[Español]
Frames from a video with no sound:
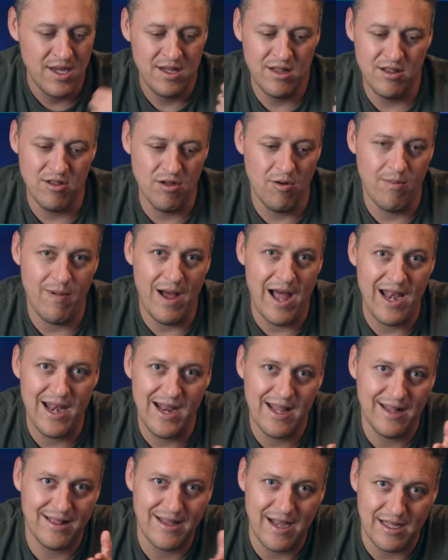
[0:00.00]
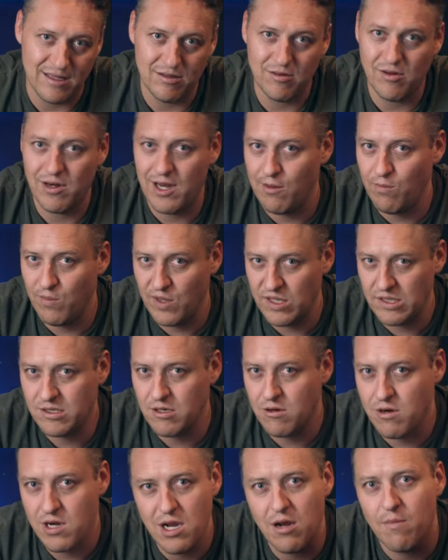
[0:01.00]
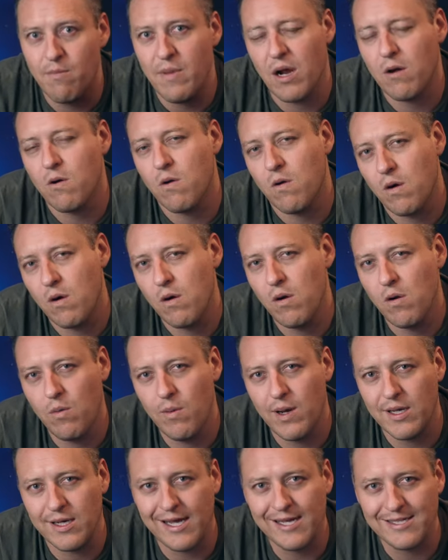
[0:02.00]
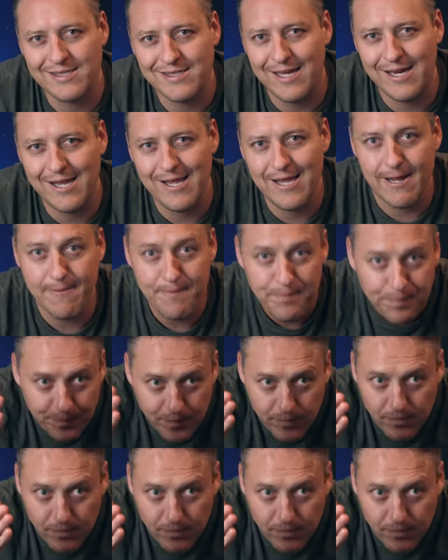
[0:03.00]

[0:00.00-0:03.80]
No vale tanto la inversión y mejor lo gastaría